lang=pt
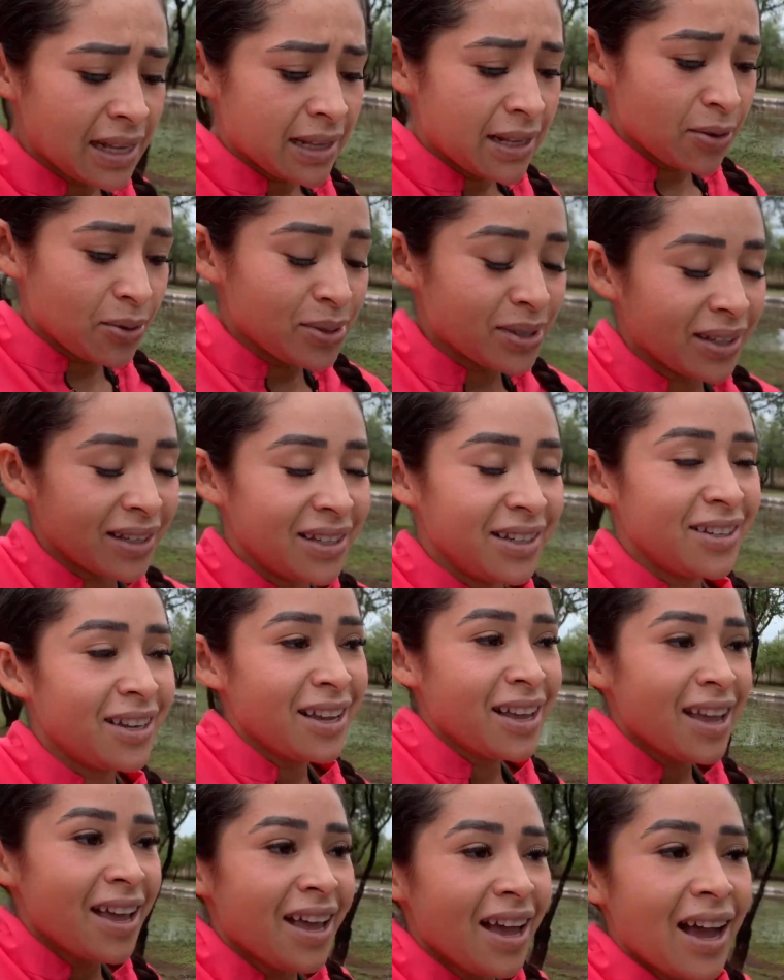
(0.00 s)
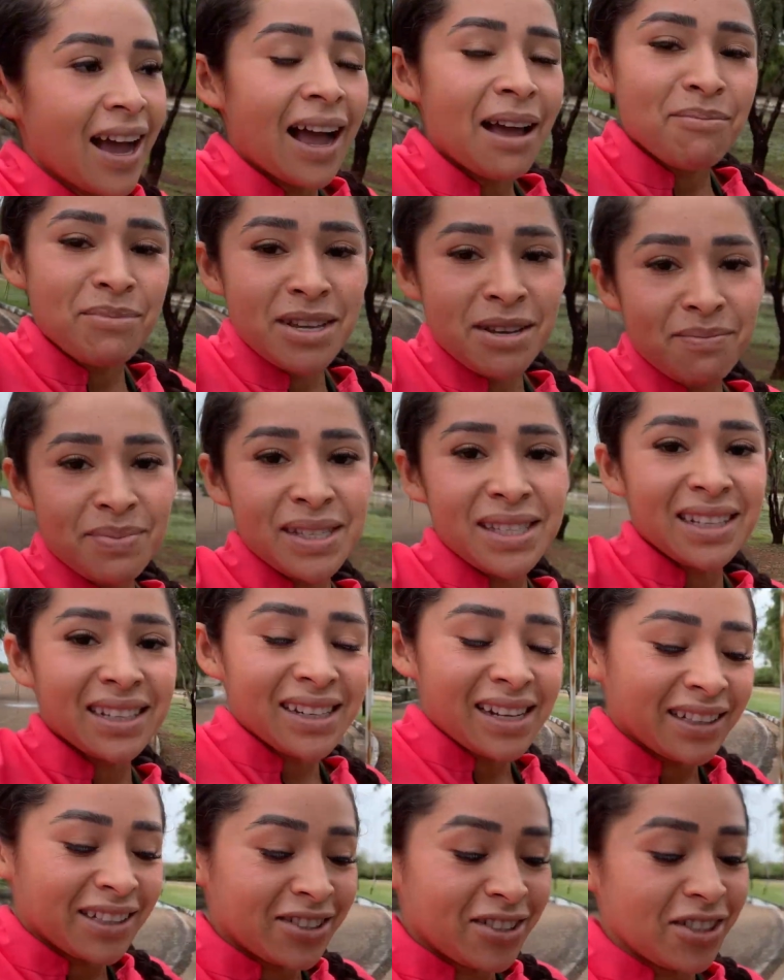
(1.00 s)
a Deus que a minha
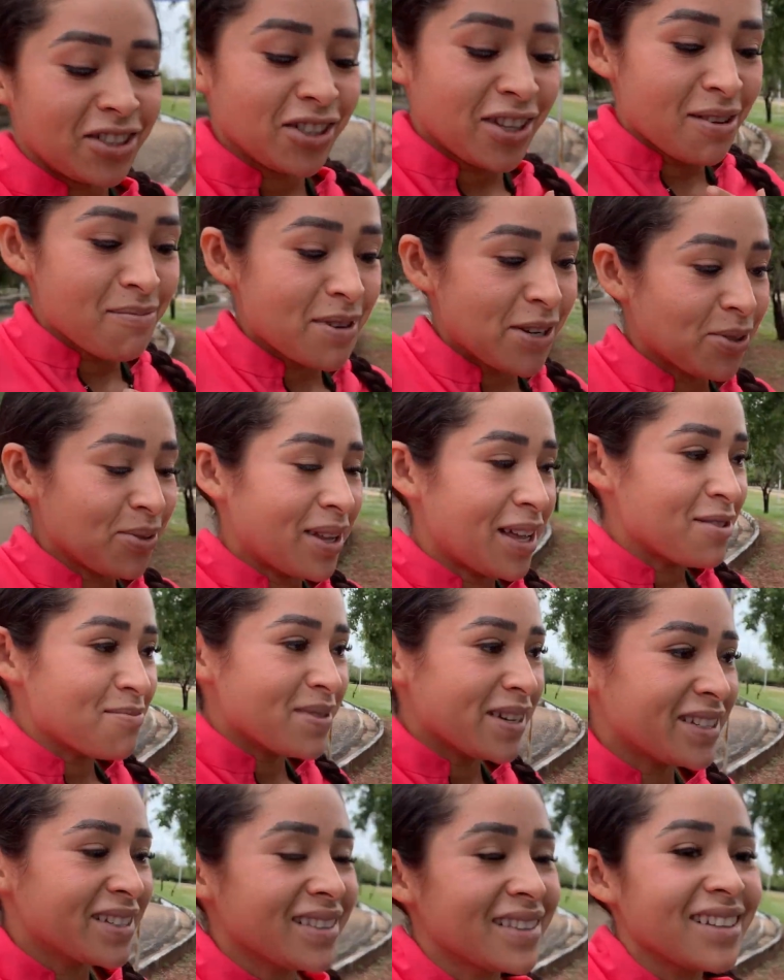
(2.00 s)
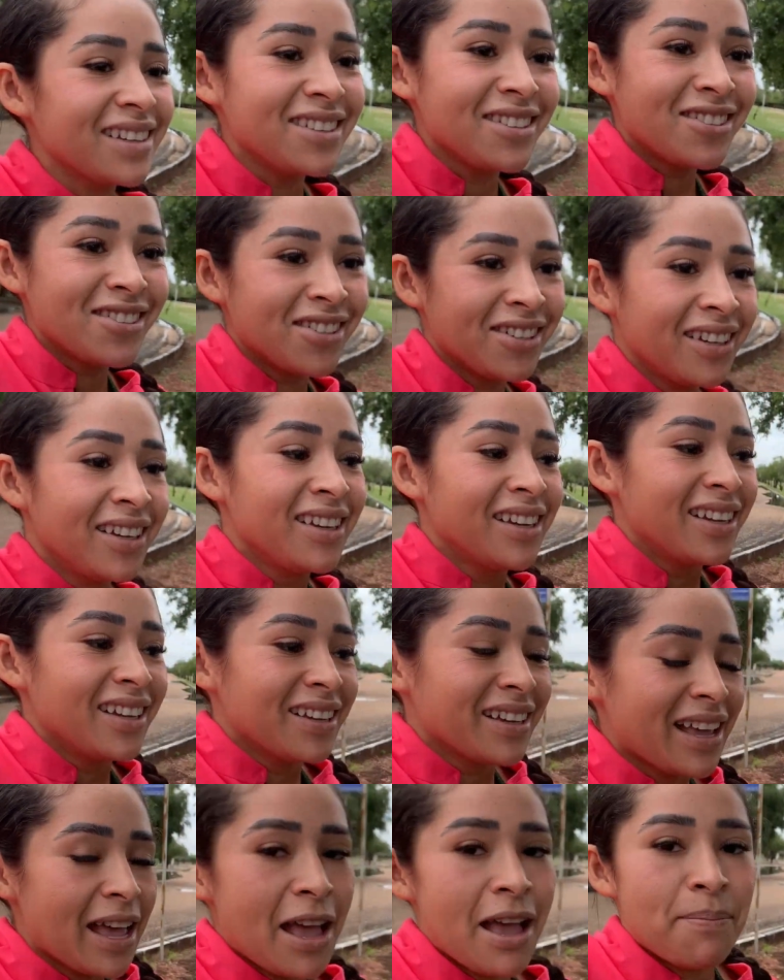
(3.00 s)
bicicleta, gente, tem me ajudado bastante.
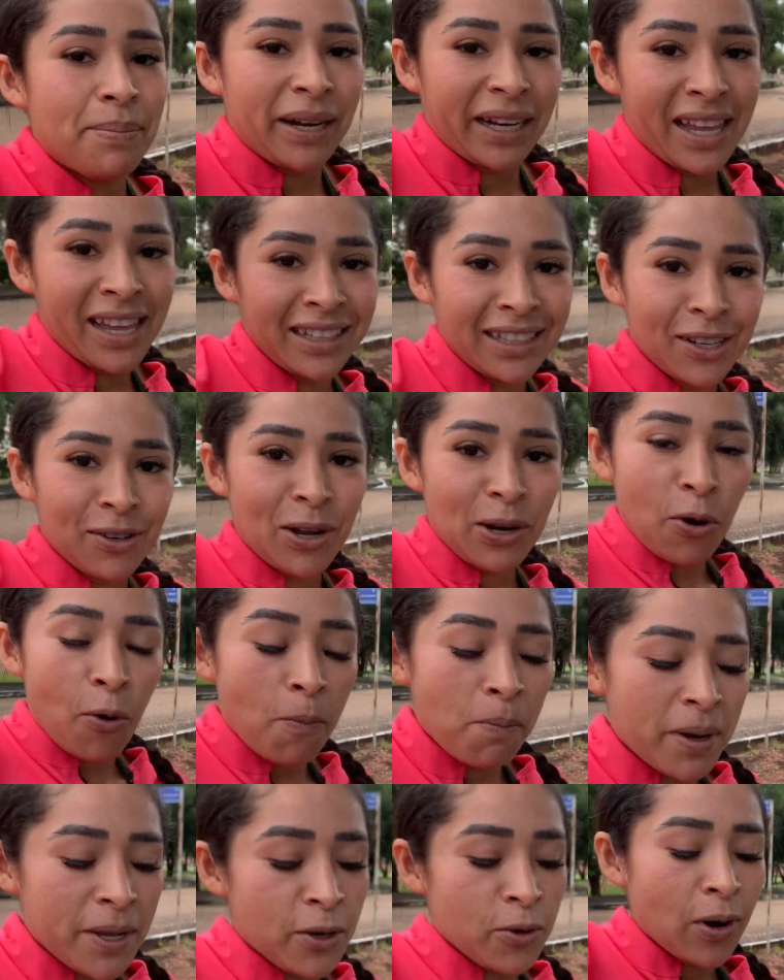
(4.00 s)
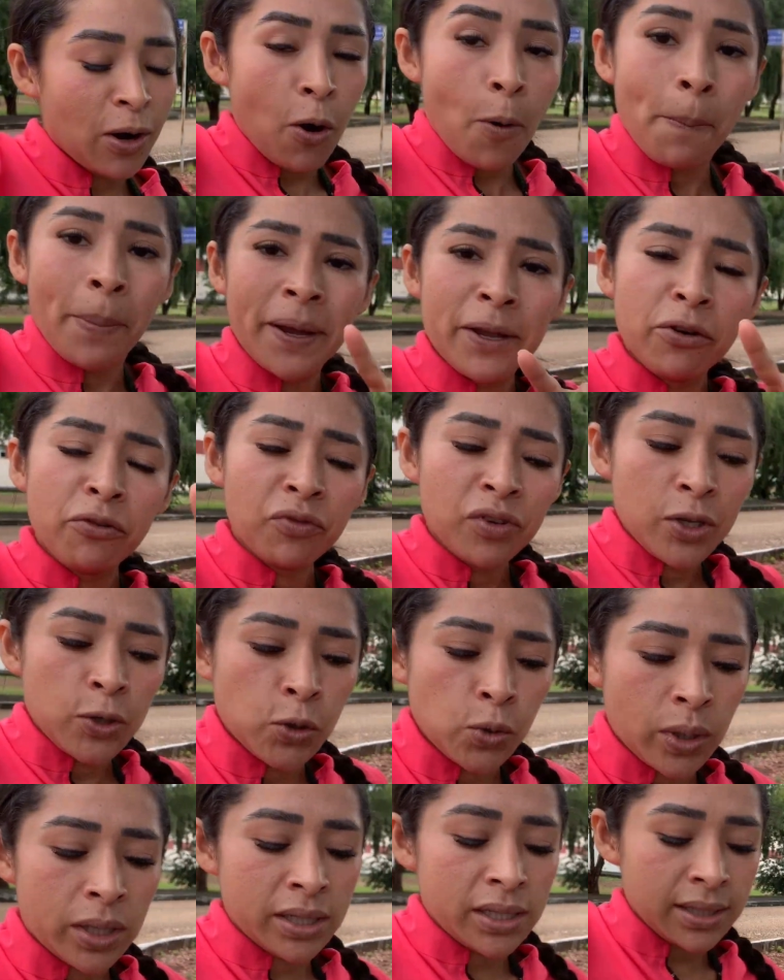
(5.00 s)
É, para quem ainda não acompanhou, acompanhe o
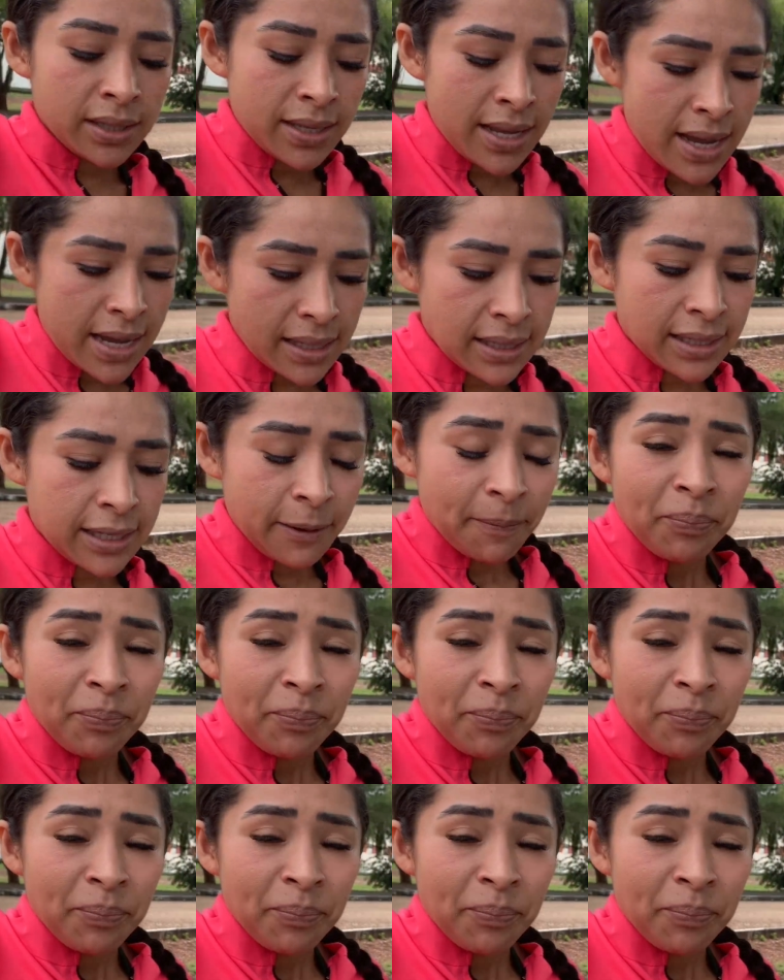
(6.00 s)
vídeo antes desse.